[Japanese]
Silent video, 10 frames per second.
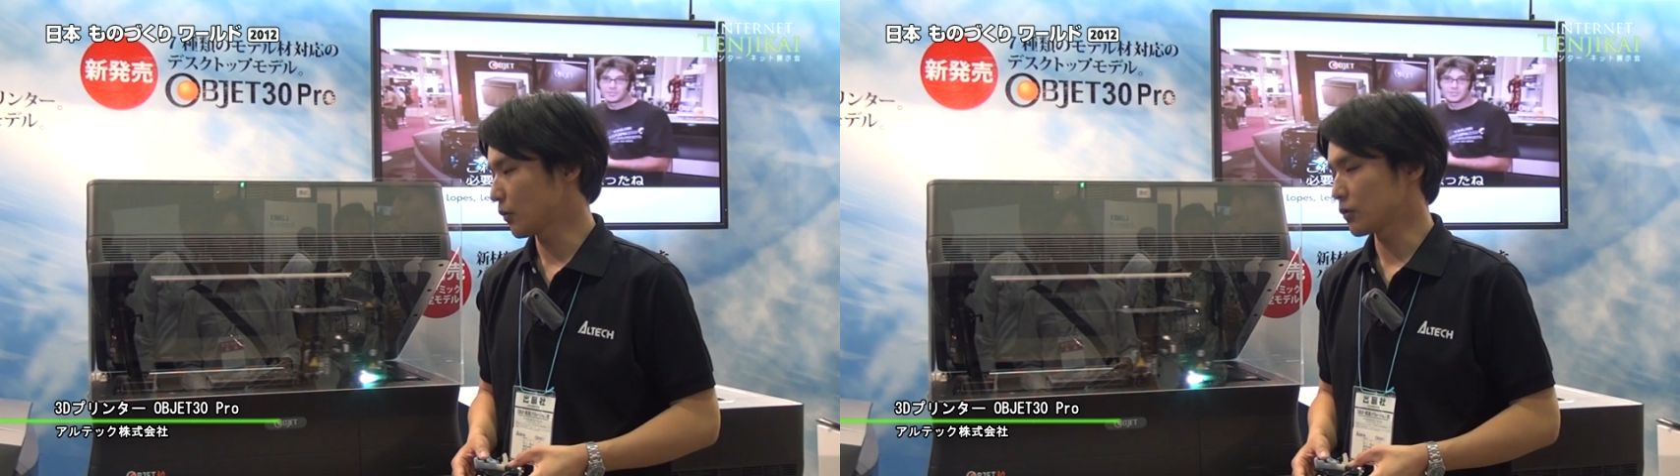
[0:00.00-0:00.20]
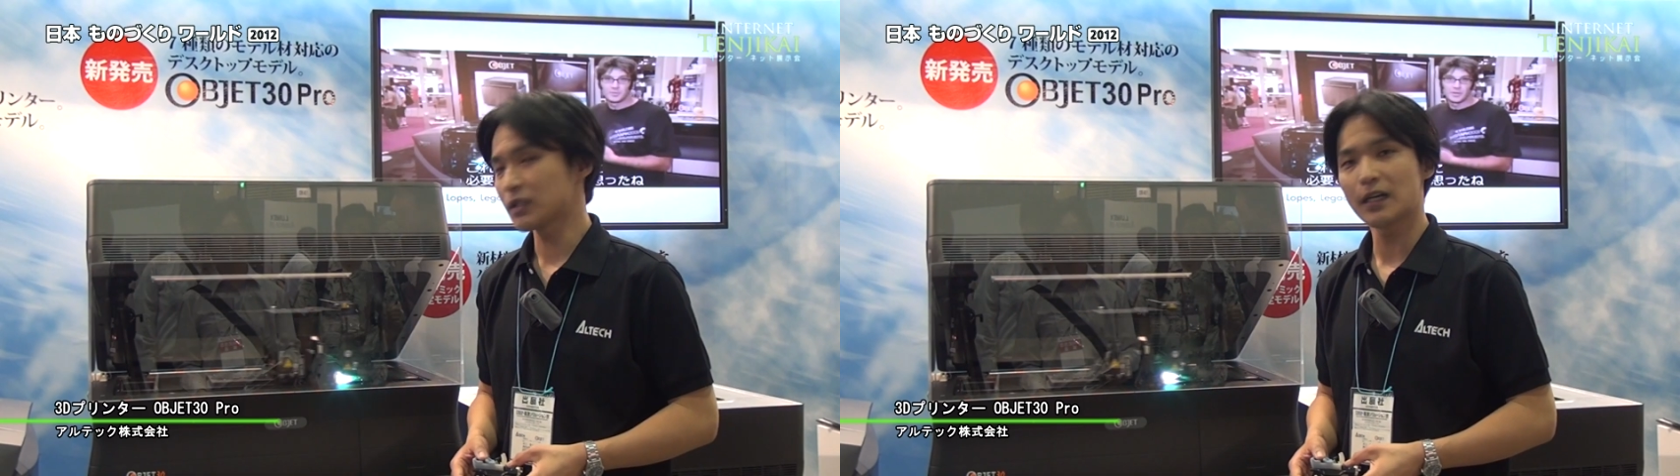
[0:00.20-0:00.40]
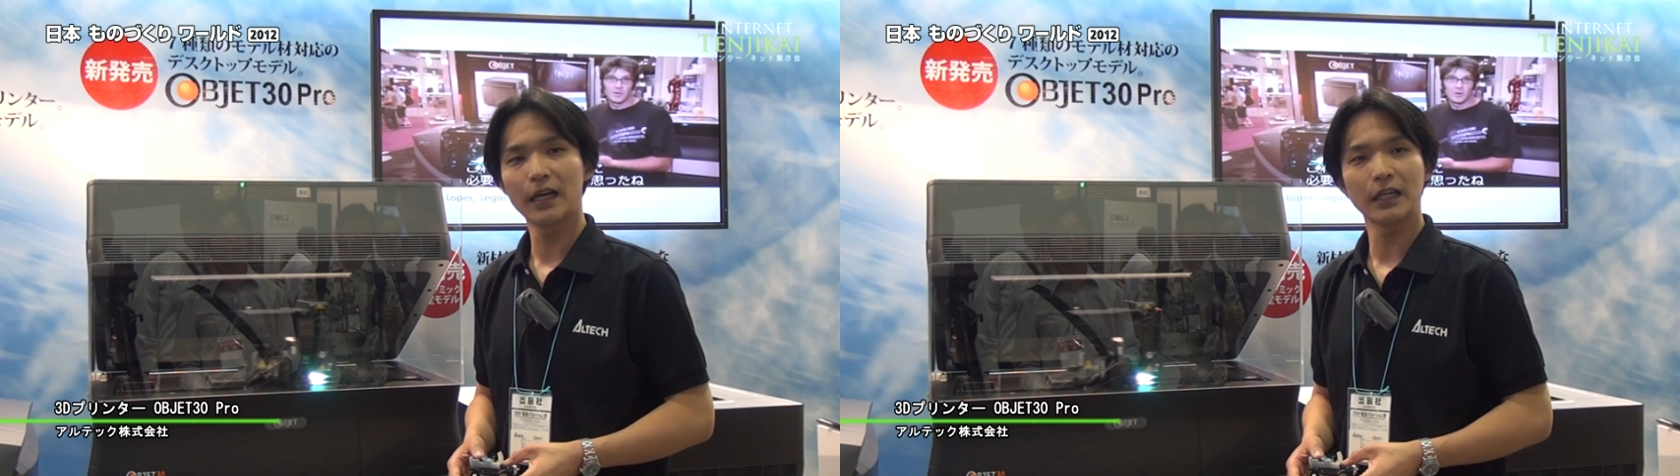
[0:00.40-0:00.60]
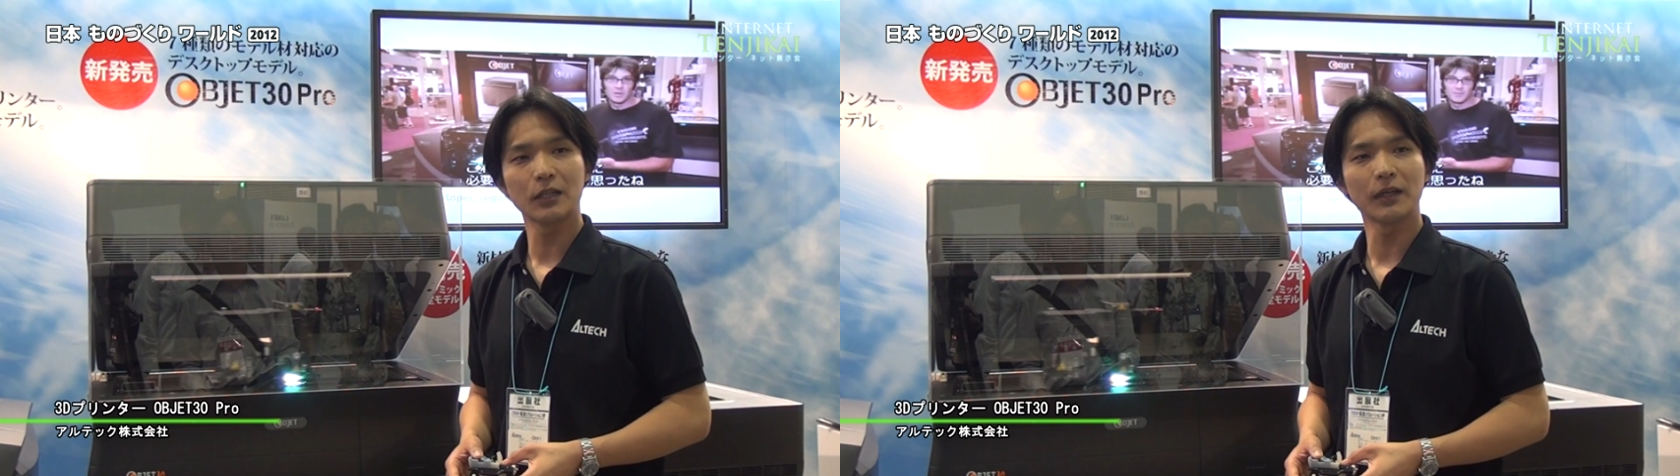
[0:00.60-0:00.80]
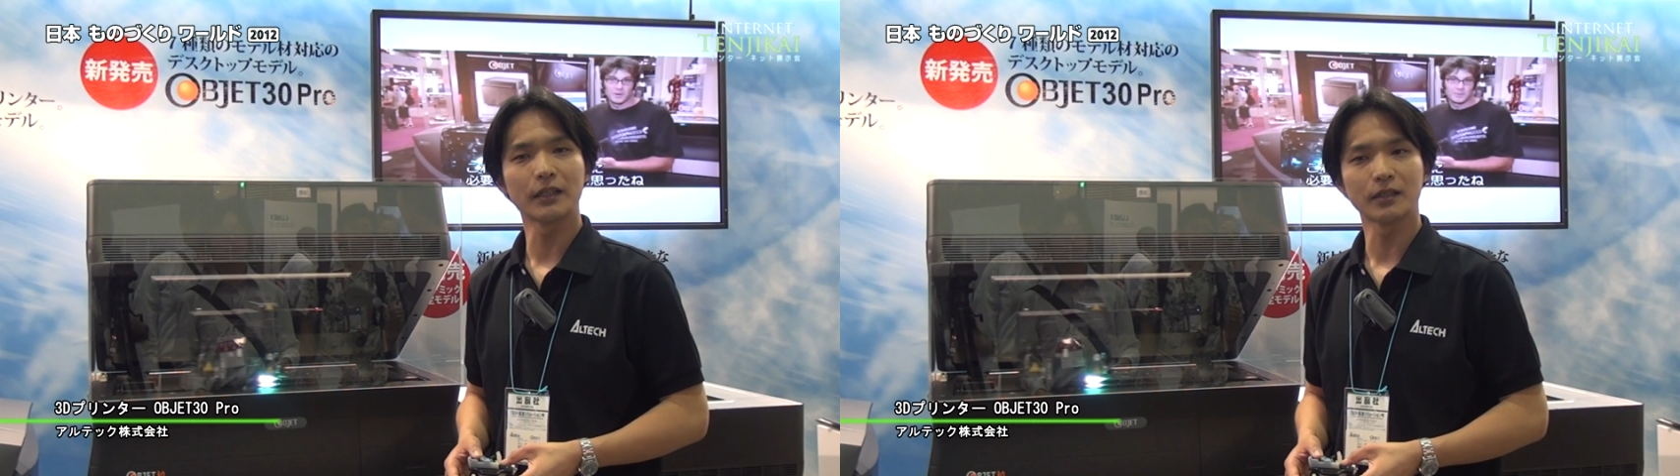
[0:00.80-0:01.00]
との違
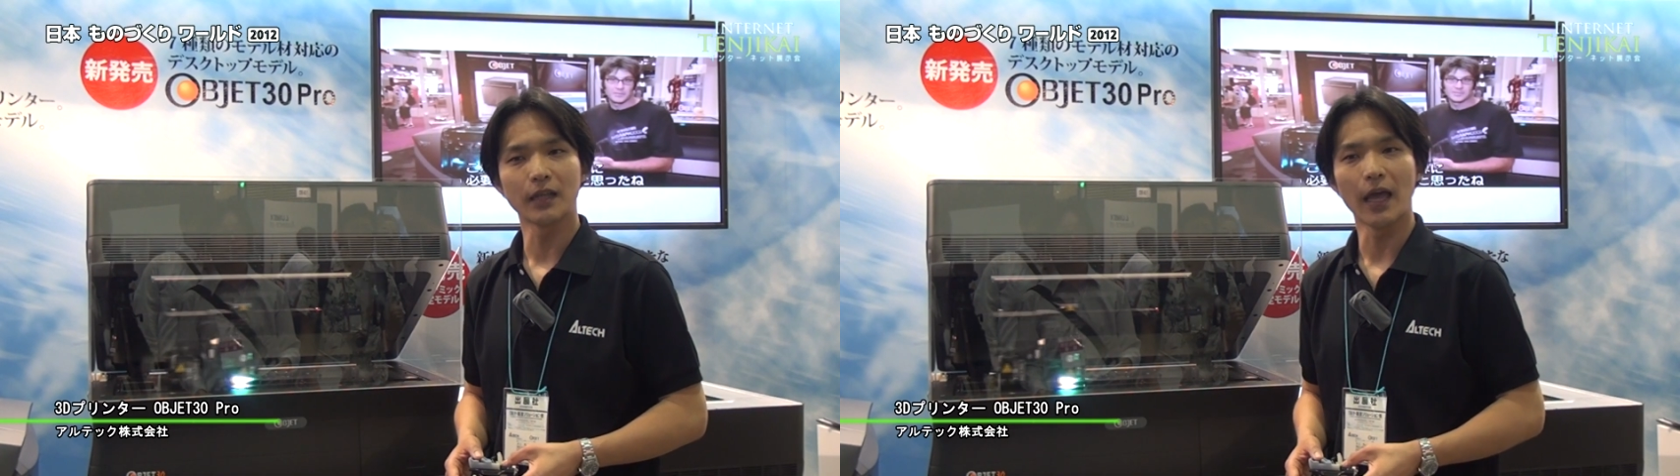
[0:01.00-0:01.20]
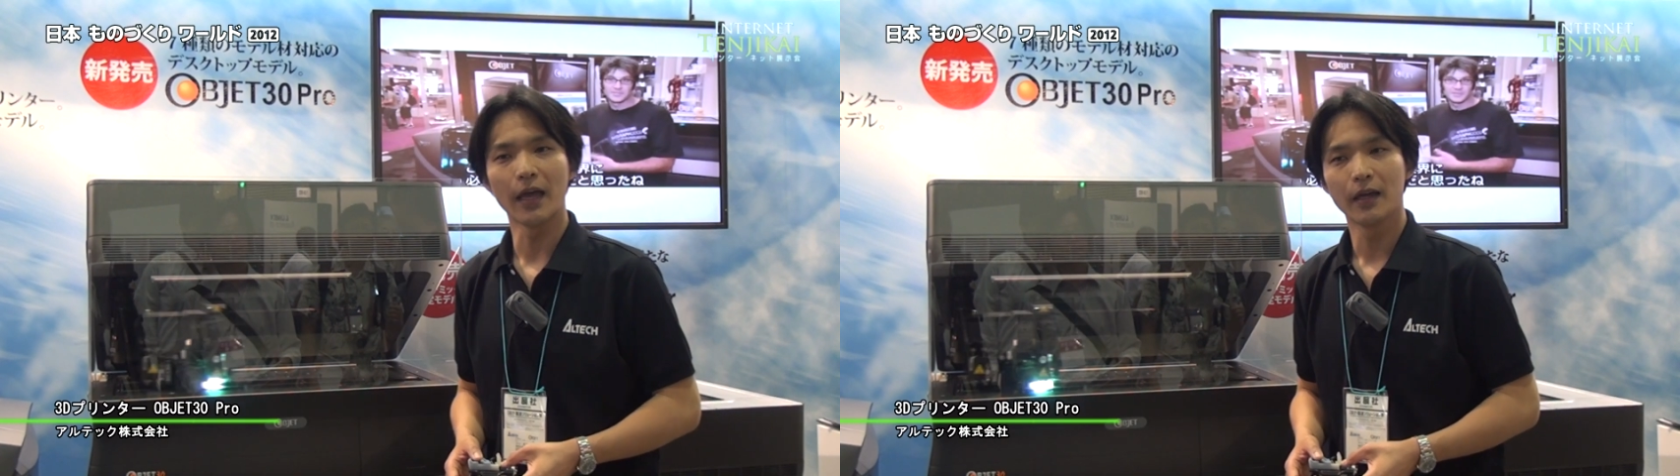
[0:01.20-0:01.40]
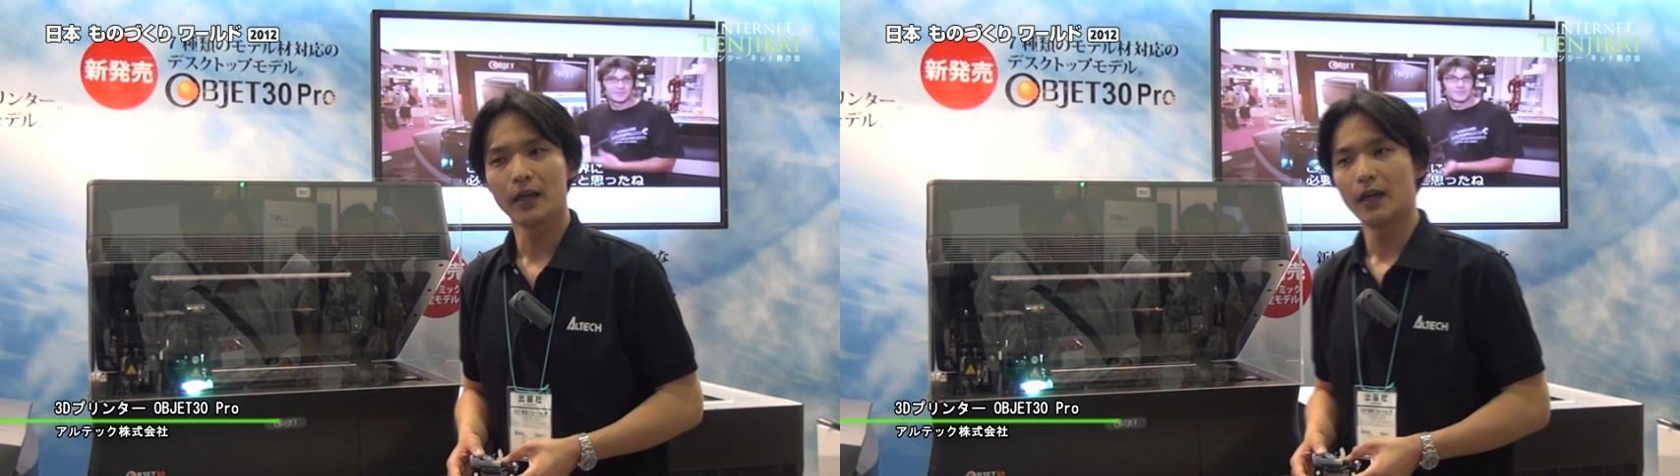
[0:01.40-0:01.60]
いはですね、